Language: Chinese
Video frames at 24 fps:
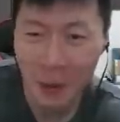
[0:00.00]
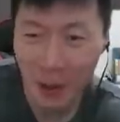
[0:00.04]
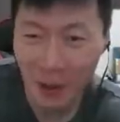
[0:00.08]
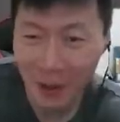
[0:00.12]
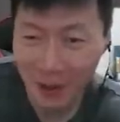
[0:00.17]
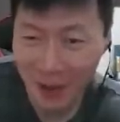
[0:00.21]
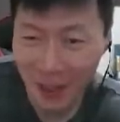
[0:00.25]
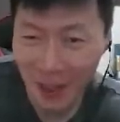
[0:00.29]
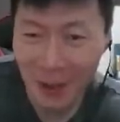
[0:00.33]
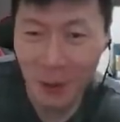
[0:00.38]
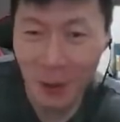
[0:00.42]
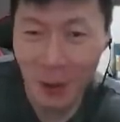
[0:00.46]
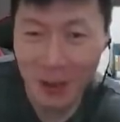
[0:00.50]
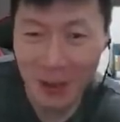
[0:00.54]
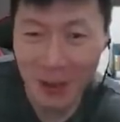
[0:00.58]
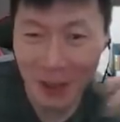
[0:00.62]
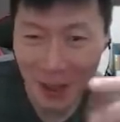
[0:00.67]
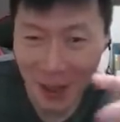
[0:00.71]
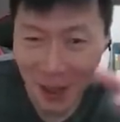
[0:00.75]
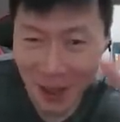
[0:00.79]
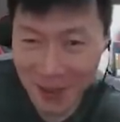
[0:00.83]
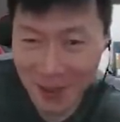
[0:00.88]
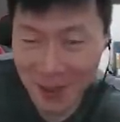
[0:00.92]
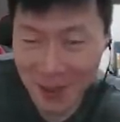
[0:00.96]
王丹对这
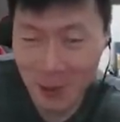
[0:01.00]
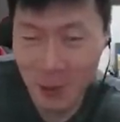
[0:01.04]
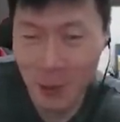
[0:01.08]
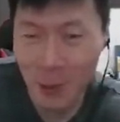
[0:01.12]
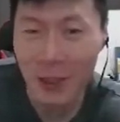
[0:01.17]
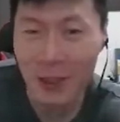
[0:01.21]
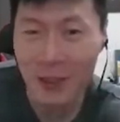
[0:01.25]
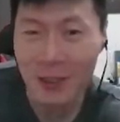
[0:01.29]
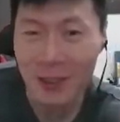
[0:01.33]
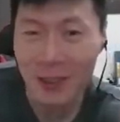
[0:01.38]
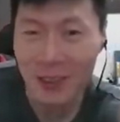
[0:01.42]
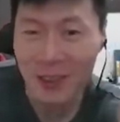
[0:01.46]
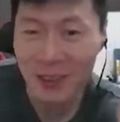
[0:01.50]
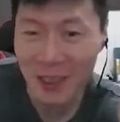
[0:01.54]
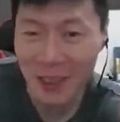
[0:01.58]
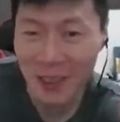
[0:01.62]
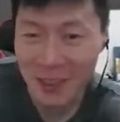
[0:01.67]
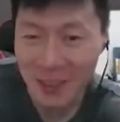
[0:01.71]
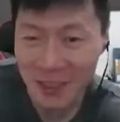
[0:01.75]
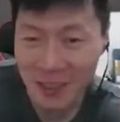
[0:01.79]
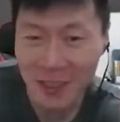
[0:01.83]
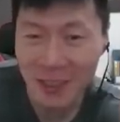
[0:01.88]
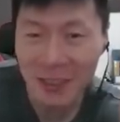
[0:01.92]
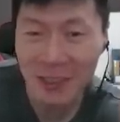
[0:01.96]
个二十岁的这个
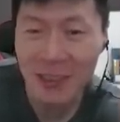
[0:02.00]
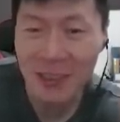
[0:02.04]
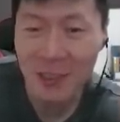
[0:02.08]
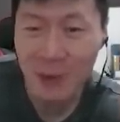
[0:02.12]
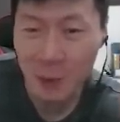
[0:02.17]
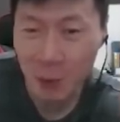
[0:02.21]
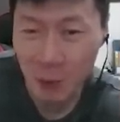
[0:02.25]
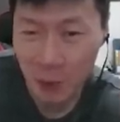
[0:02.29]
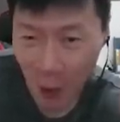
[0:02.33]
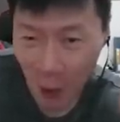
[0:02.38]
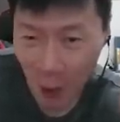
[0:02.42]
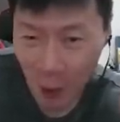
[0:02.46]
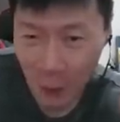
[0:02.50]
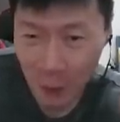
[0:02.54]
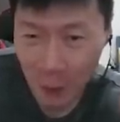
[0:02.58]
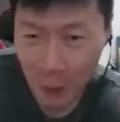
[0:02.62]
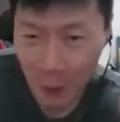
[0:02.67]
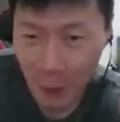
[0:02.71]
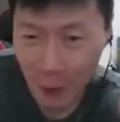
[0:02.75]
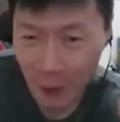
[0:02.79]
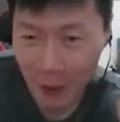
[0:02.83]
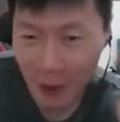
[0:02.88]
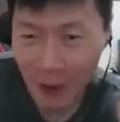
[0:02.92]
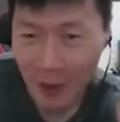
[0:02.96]
年轻人提出邀
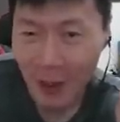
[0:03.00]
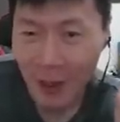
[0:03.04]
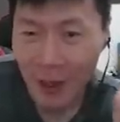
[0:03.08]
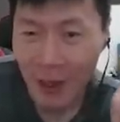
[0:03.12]
约，